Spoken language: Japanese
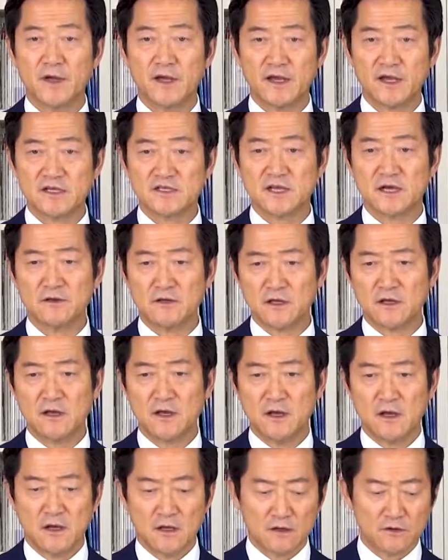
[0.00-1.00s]
A さんに、
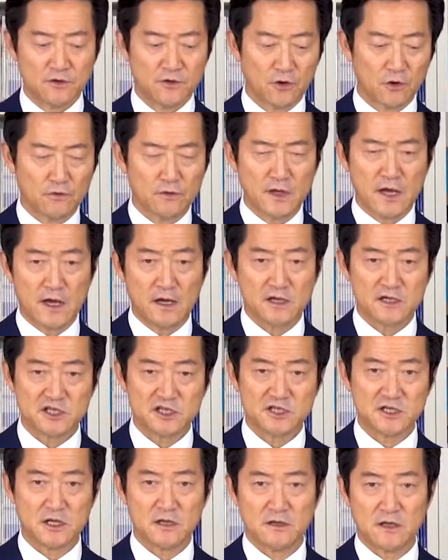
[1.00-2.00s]
どんな
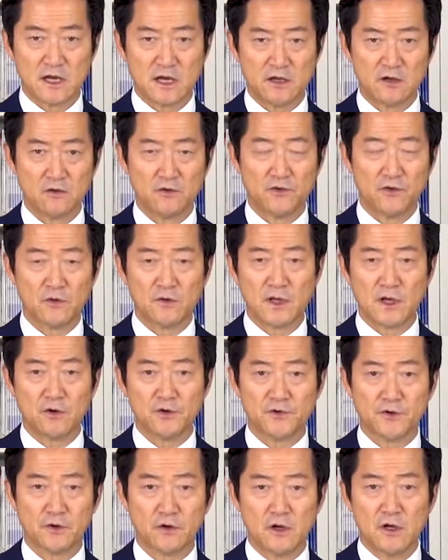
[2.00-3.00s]
支援内容、どんな
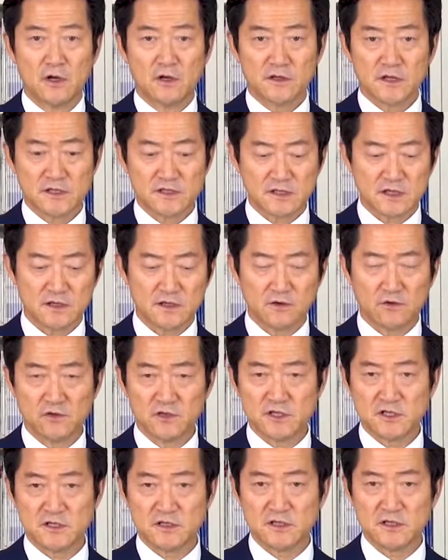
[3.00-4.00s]
ことを助けて
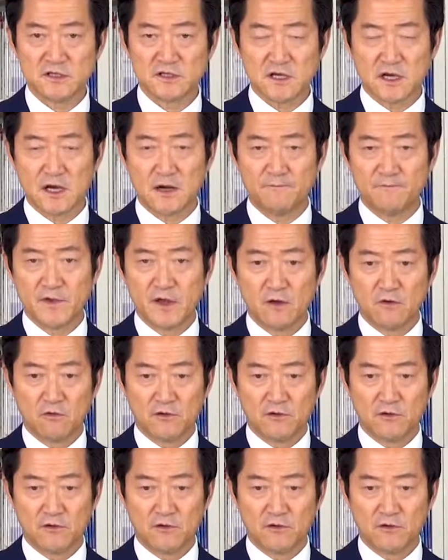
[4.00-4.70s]
ほしいですか、